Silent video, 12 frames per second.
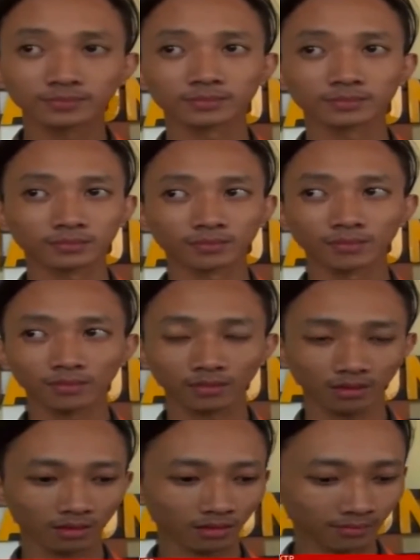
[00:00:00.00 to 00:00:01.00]
Eh,
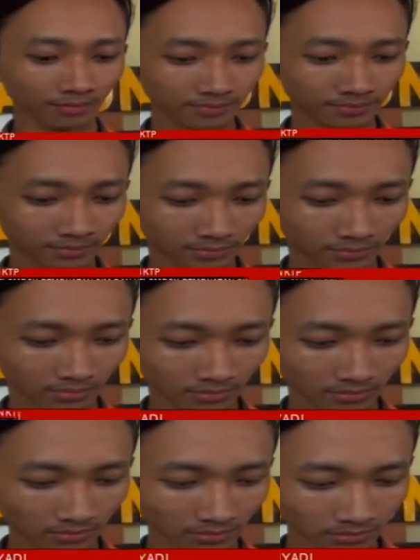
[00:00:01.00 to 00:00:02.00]
belajar dari mana mas
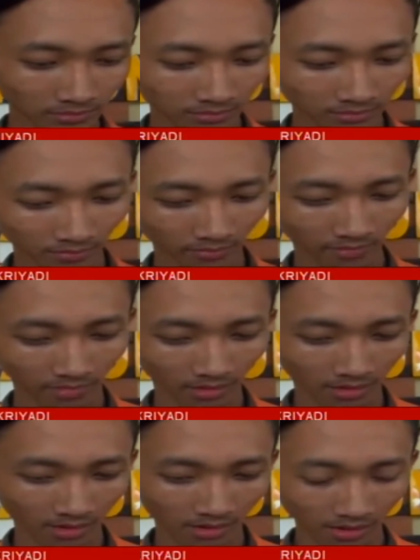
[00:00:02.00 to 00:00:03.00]
bikin seperti
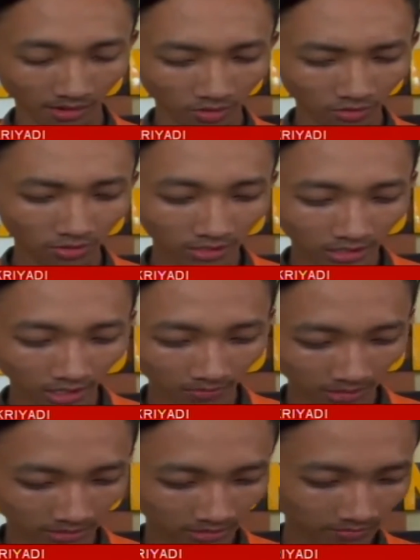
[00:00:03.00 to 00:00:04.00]
ini mas? otodidak
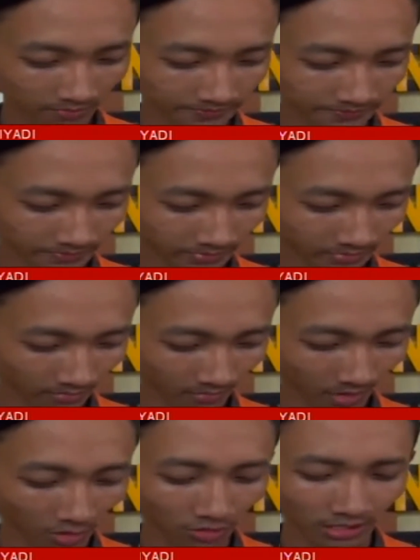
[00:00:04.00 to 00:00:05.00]
mas kenapa
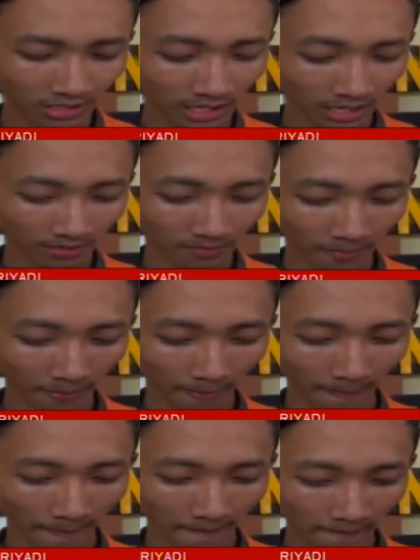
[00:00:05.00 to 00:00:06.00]
otodidak
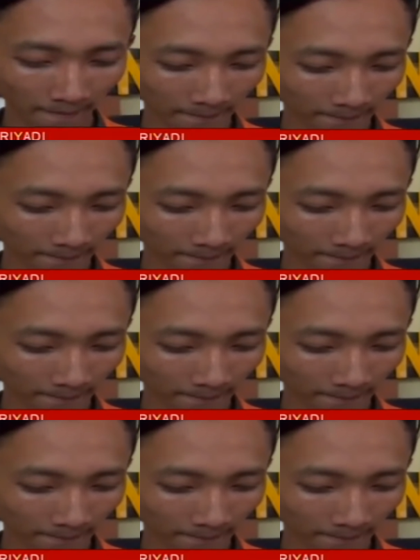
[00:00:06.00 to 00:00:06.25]
otodidak